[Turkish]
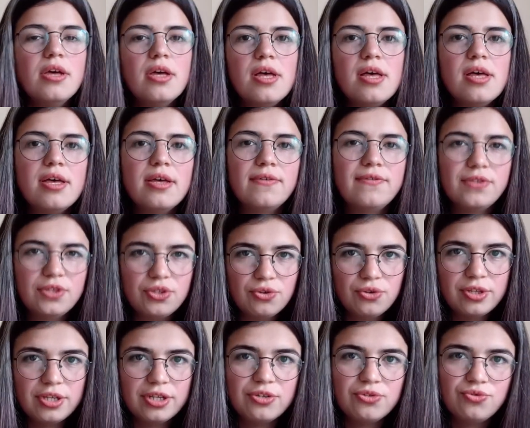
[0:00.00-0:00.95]
e,
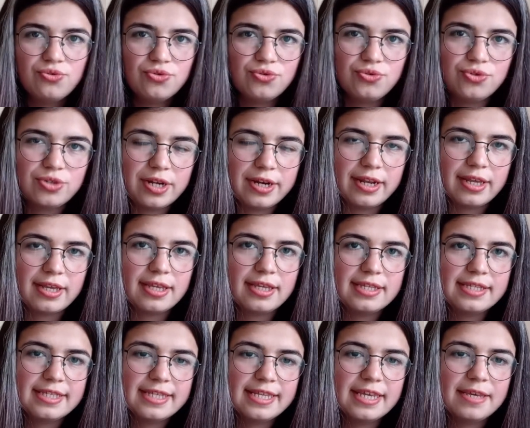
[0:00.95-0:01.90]
videoları durdurarak
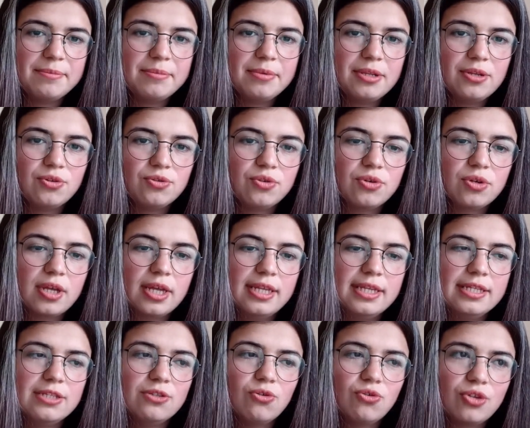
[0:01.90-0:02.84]
izleyebiliyorduk.
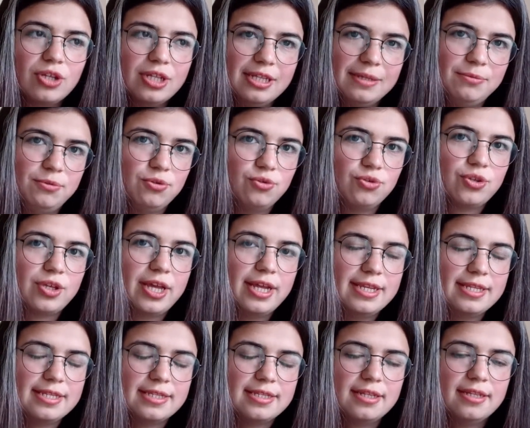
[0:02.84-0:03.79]
Hani not alabiliyorduk yani
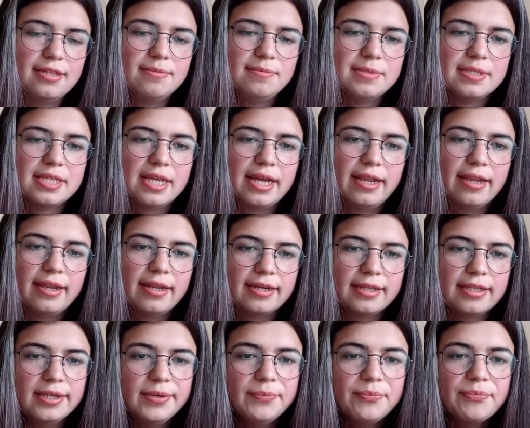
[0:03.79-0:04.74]
istediğimiz
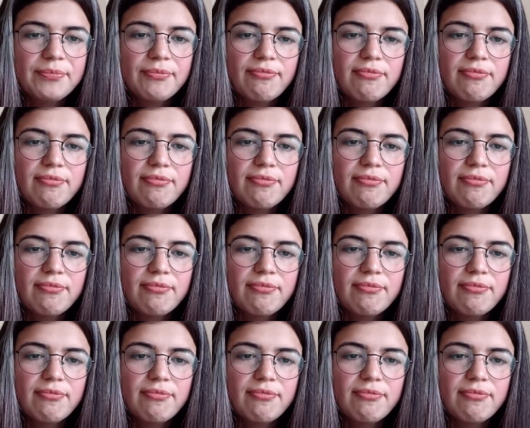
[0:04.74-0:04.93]
yerlerde.